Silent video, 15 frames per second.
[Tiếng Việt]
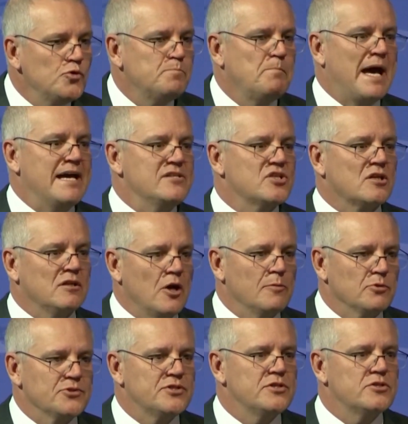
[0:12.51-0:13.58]
Úc đang
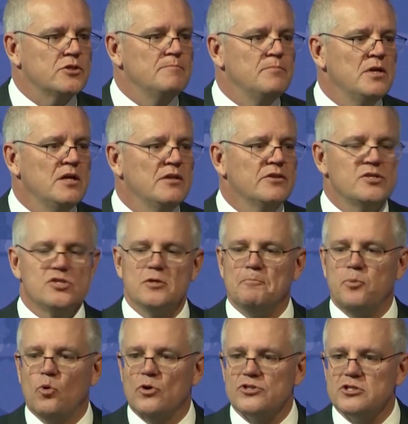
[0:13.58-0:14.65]
giành được sự ủng hộ của các
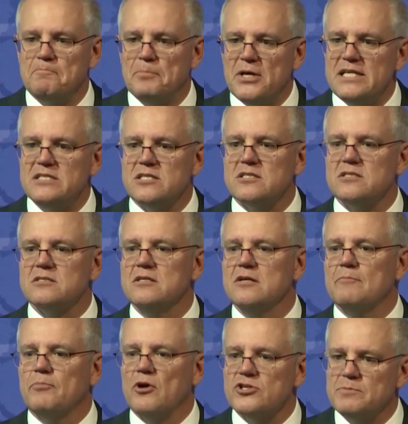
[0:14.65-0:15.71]
nước G7 trong
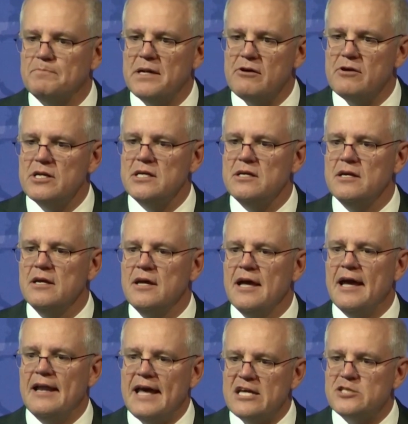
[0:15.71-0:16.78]
những tranh chấp với Trung Quốc.